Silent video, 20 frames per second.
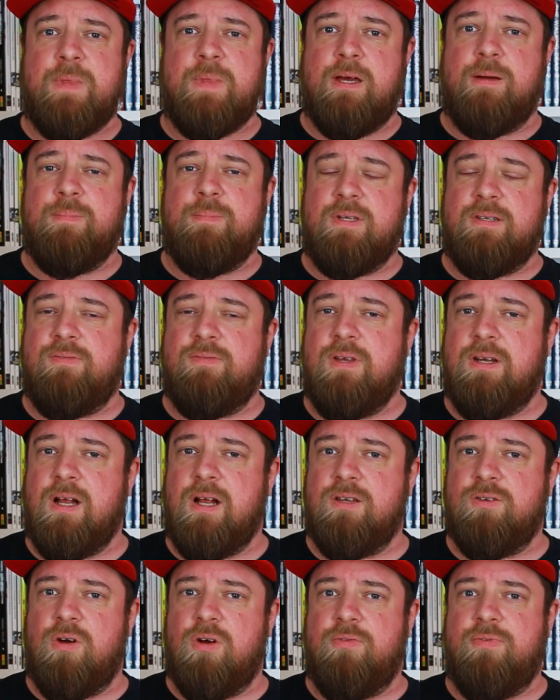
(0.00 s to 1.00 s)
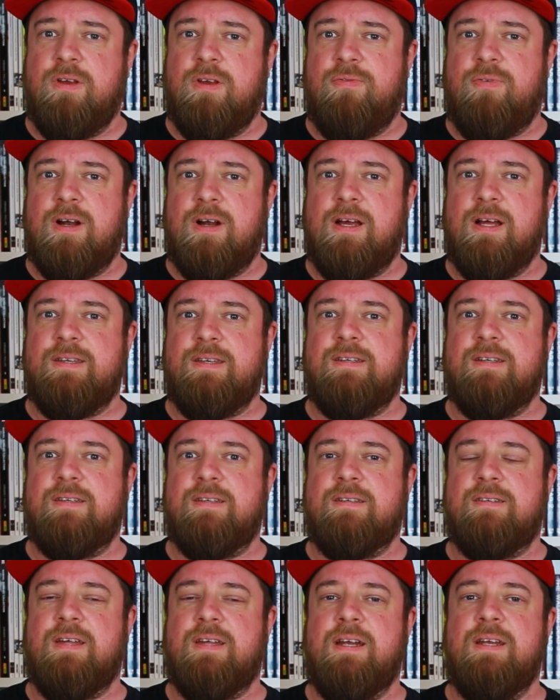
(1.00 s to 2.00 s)
Ähm, es wird also auf jeden Fall ganz
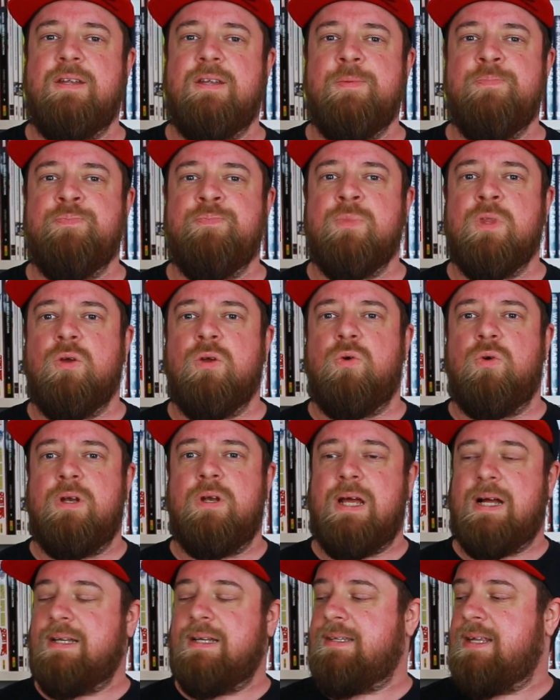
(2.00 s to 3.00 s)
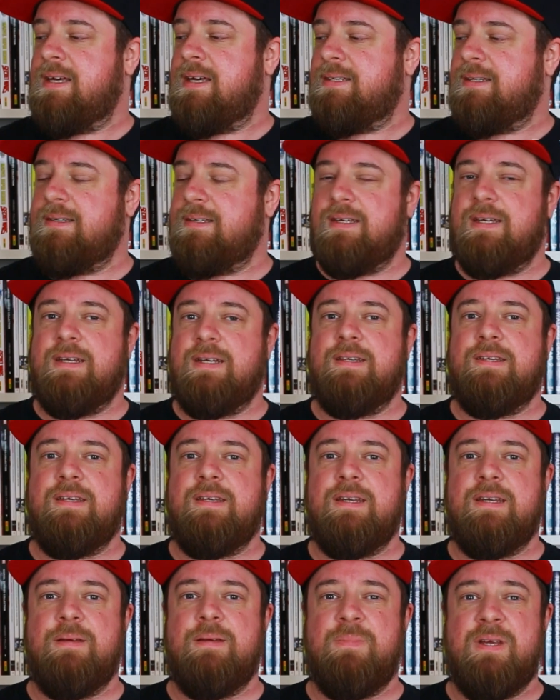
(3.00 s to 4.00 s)
interessant. Und als erstes geht es
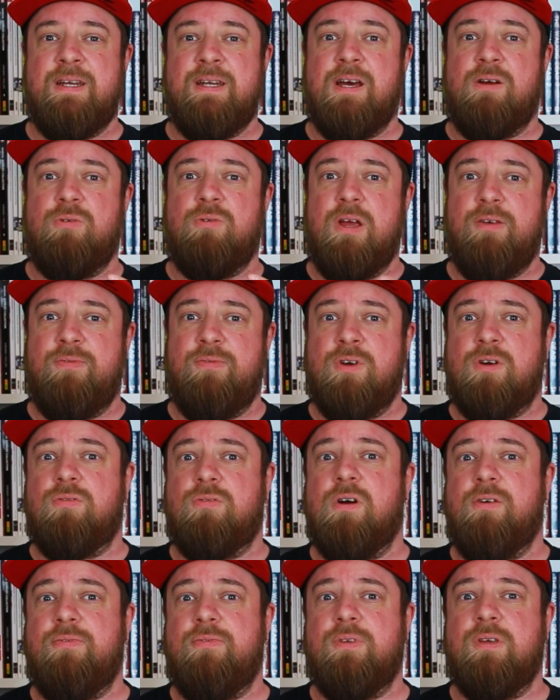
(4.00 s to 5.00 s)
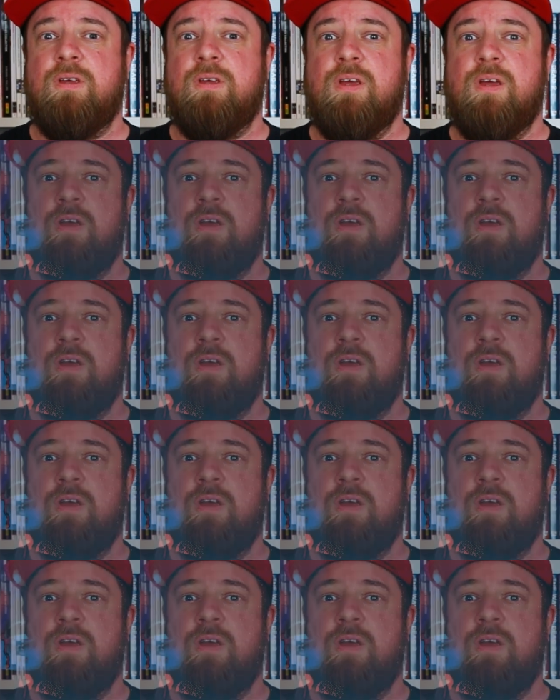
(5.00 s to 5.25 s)
hier nämlich nach Ravencroft